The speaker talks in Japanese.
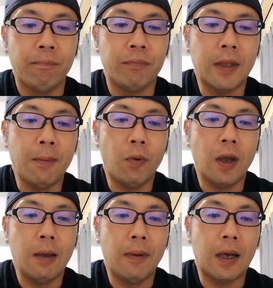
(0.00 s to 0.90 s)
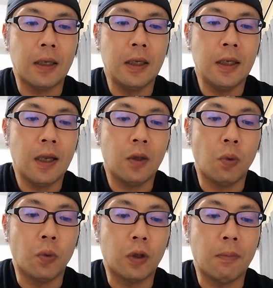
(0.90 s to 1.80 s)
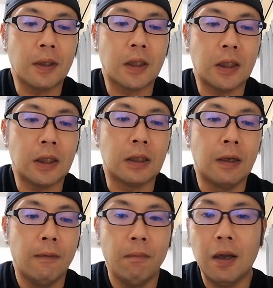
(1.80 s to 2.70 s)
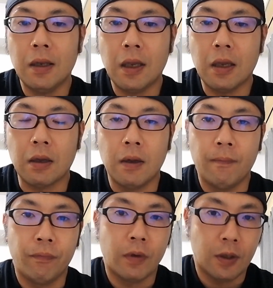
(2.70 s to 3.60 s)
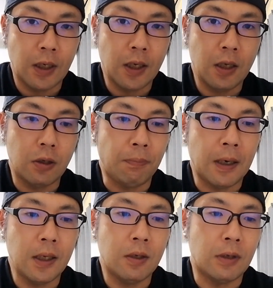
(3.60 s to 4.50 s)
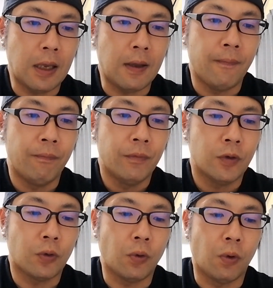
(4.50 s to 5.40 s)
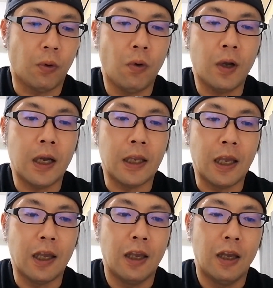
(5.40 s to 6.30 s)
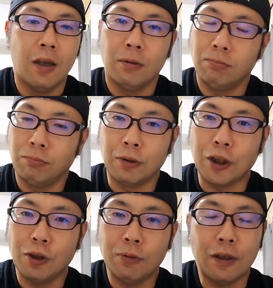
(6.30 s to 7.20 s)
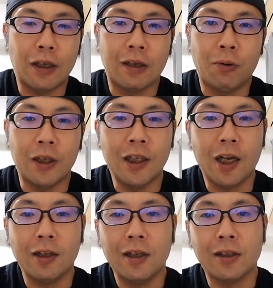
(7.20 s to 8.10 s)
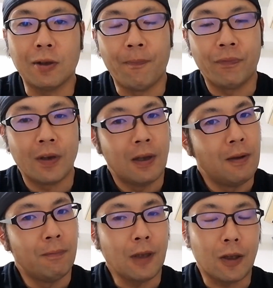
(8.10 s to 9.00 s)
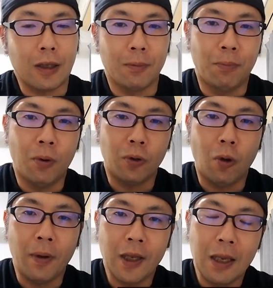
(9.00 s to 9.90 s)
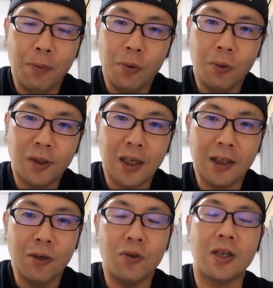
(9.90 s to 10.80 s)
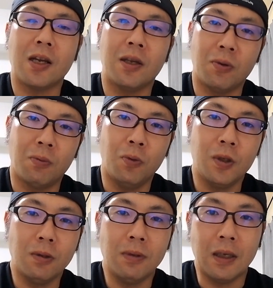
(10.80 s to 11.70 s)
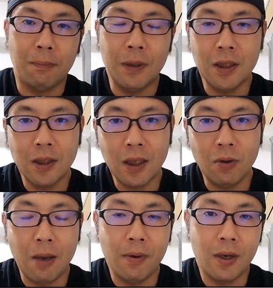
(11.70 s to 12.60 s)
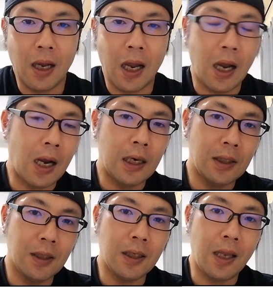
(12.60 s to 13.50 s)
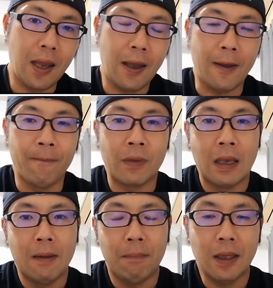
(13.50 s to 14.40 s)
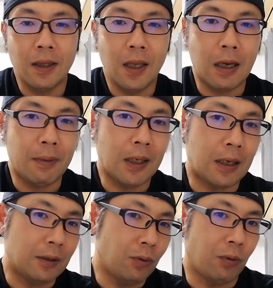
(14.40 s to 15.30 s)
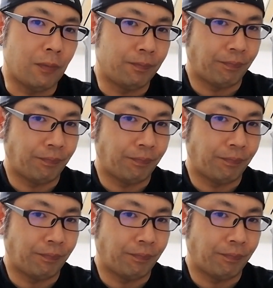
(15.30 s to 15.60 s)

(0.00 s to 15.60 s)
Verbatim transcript: 見てもらえばいいなと思ってますし、まあね、セ・リーグ、パ・リーグね、ちょっと今回ね、私はね、これ言いたかったんですけど、飛ばないボールを使ってるんじゃないの、もしくはね、ピッチャーのレベルが上がりすぎて、バッターがまだその